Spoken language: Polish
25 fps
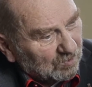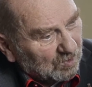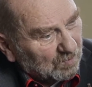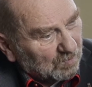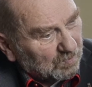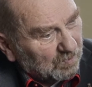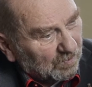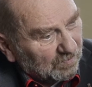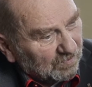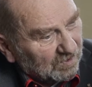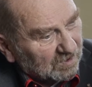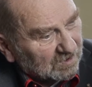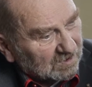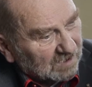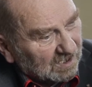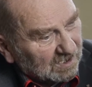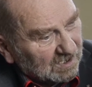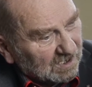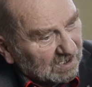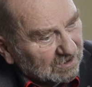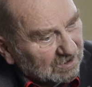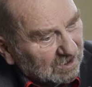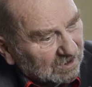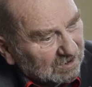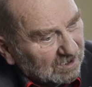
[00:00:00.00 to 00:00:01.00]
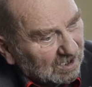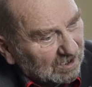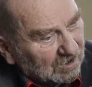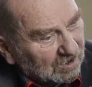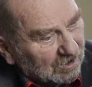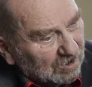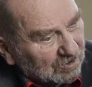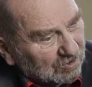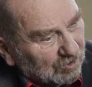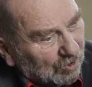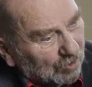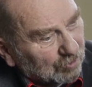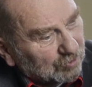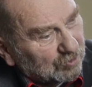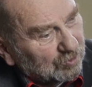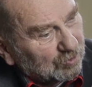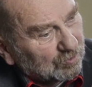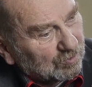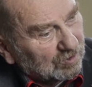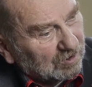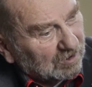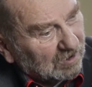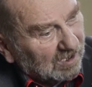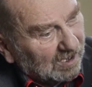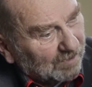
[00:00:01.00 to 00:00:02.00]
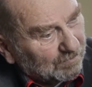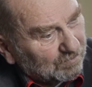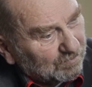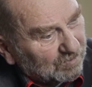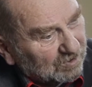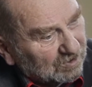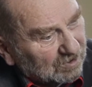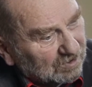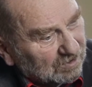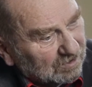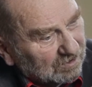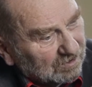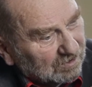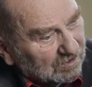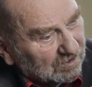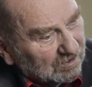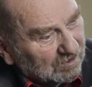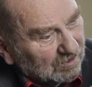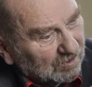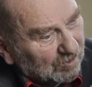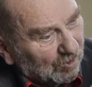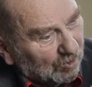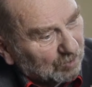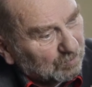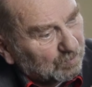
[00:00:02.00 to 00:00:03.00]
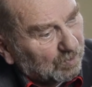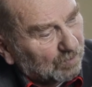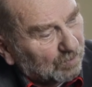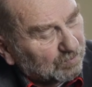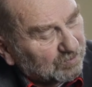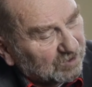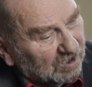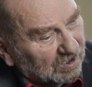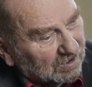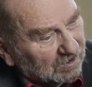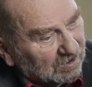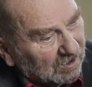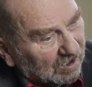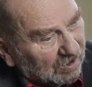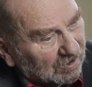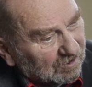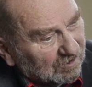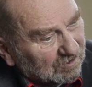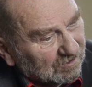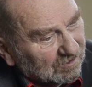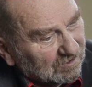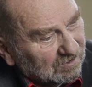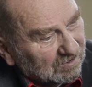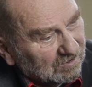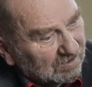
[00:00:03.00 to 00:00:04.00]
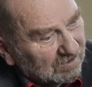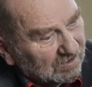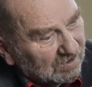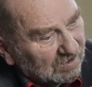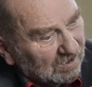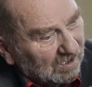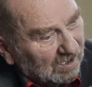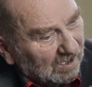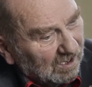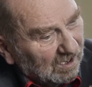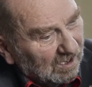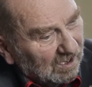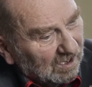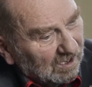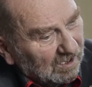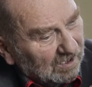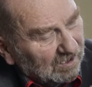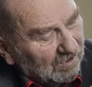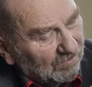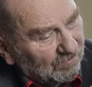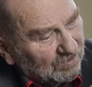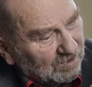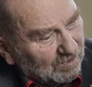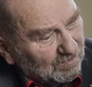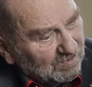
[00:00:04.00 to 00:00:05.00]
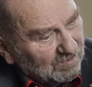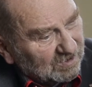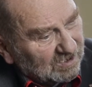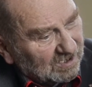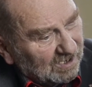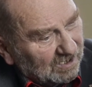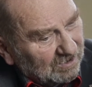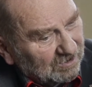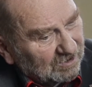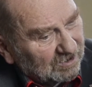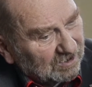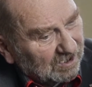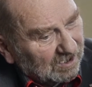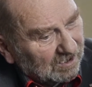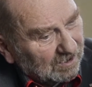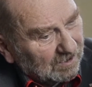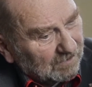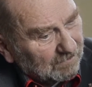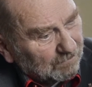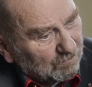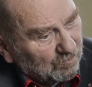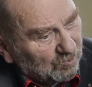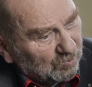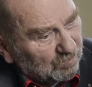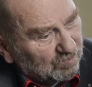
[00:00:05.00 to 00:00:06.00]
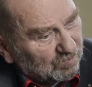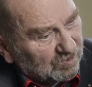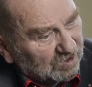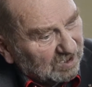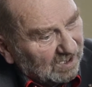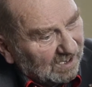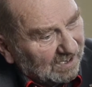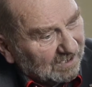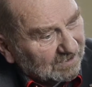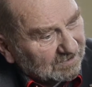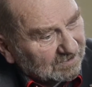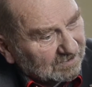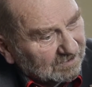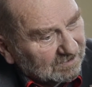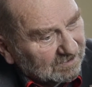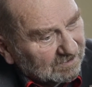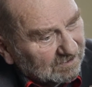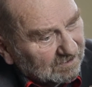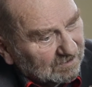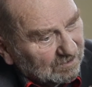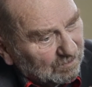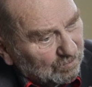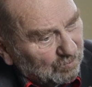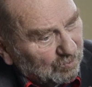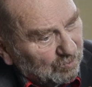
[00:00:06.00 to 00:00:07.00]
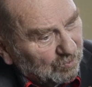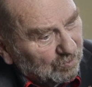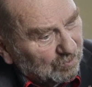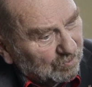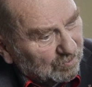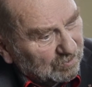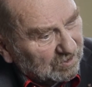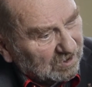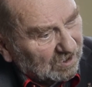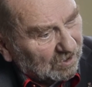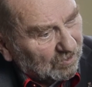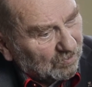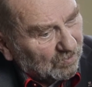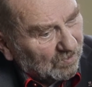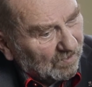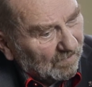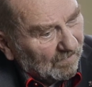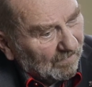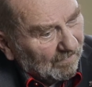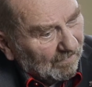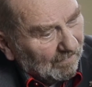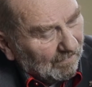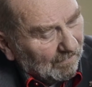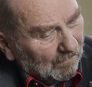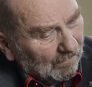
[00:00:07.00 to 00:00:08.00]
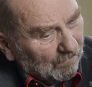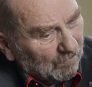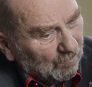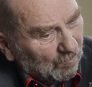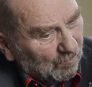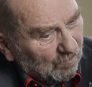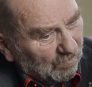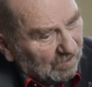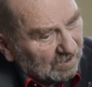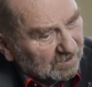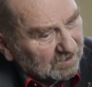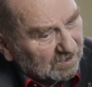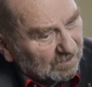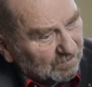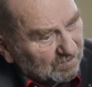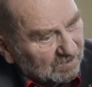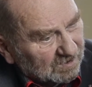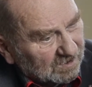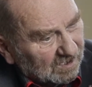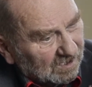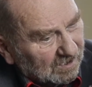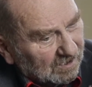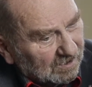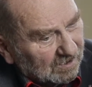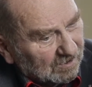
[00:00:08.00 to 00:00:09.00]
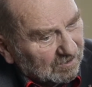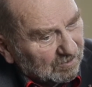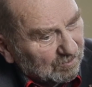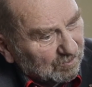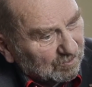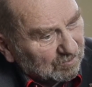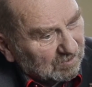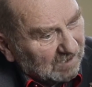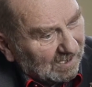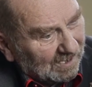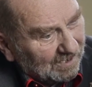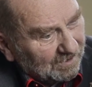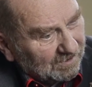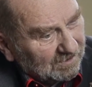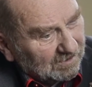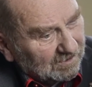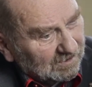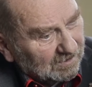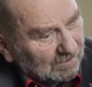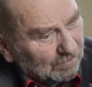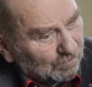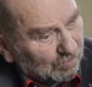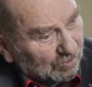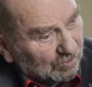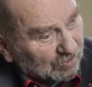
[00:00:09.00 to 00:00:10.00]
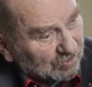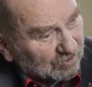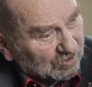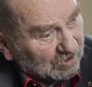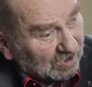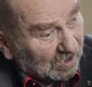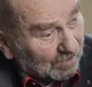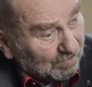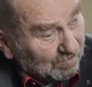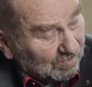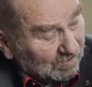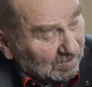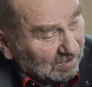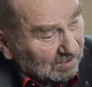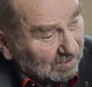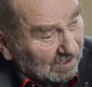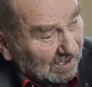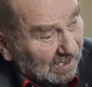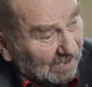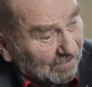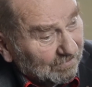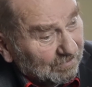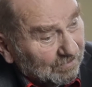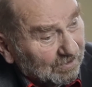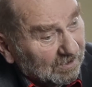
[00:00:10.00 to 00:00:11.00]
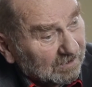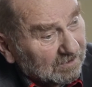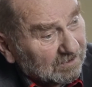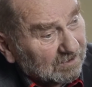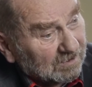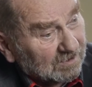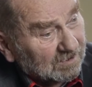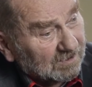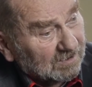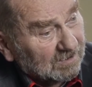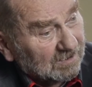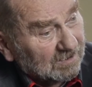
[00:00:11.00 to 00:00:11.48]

do powiedzenia, że ten jest o ciut lepszy od poprzedniego. I w tym sensie mój przyjazd i mój udział uważam za udany i potrzebny nawet.